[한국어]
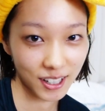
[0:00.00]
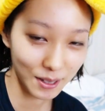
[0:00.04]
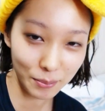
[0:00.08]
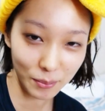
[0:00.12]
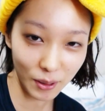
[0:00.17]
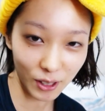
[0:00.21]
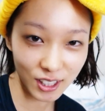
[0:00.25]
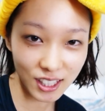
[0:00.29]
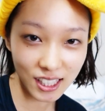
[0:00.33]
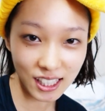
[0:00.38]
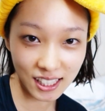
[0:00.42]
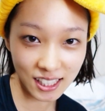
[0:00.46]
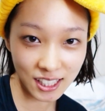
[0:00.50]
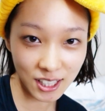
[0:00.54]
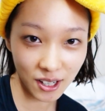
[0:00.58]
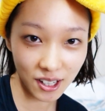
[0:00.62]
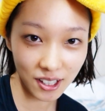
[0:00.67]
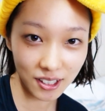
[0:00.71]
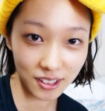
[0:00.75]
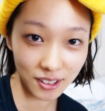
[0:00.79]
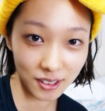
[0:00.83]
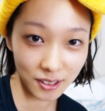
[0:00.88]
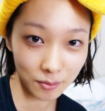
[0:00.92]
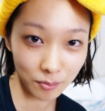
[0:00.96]
며칠
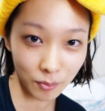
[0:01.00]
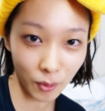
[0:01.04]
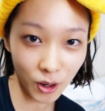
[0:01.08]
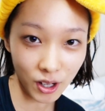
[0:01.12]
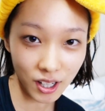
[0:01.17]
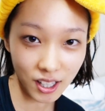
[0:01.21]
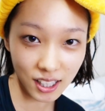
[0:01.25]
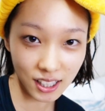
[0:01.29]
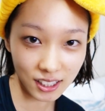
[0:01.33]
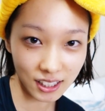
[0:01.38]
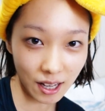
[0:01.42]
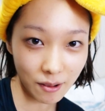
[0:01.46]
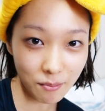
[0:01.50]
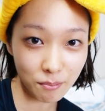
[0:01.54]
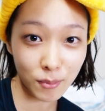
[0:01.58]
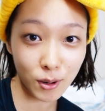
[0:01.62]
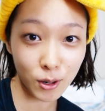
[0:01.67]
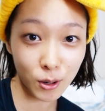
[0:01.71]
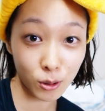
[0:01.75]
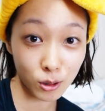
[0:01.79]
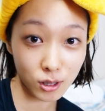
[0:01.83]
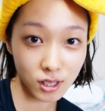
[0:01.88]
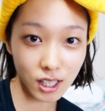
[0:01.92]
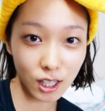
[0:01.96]
전 머리를
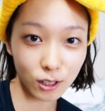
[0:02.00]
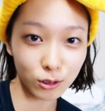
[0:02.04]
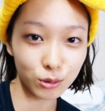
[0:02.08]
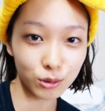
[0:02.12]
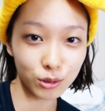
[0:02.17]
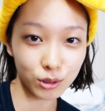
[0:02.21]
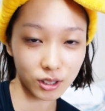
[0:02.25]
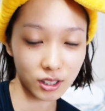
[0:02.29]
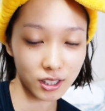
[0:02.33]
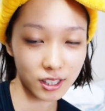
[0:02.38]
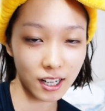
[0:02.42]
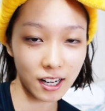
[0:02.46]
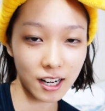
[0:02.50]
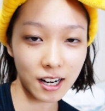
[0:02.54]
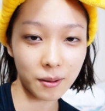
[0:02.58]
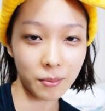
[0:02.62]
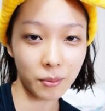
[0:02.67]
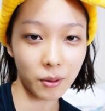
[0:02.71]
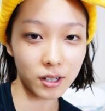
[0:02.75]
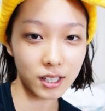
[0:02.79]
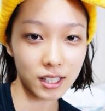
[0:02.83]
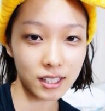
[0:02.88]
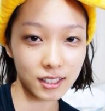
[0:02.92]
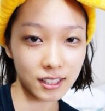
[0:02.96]
단발로 싹둑
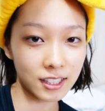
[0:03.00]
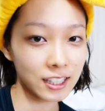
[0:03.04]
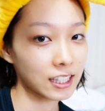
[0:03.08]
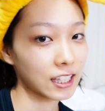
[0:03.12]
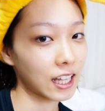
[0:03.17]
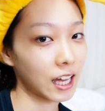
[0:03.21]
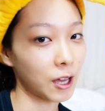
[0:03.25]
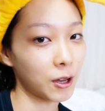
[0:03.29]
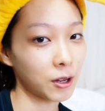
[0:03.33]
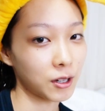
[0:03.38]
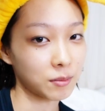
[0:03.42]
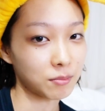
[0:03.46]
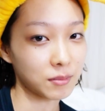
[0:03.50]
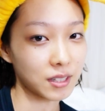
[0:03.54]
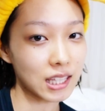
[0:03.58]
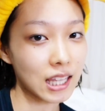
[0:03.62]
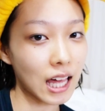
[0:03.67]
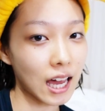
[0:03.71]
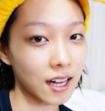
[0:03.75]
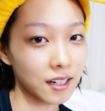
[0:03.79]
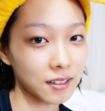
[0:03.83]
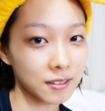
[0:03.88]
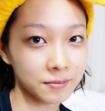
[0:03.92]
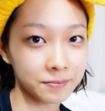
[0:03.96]
잘라버린 다영입니다.